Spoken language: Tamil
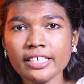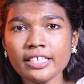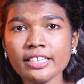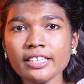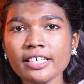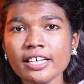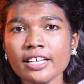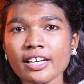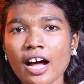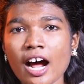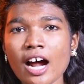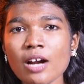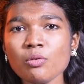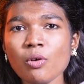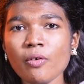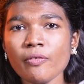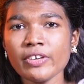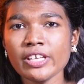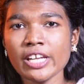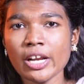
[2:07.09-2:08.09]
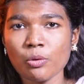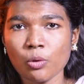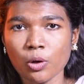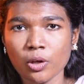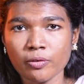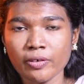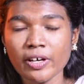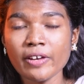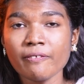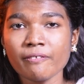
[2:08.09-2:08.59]
இந்திய ராணுவ வீரர்
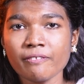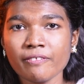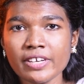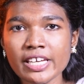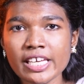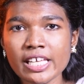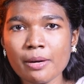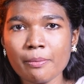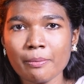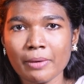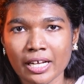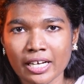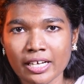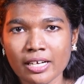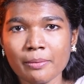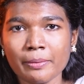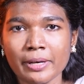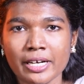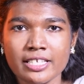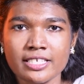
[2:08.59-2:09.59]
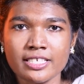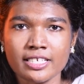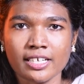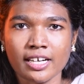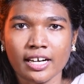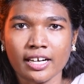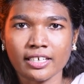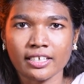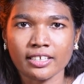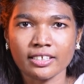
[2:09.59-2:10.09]
ஒருவர் வீர மரணம்
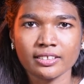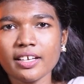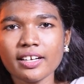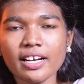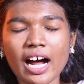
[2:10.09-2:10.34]
அடைஞ்சிருக்காங்க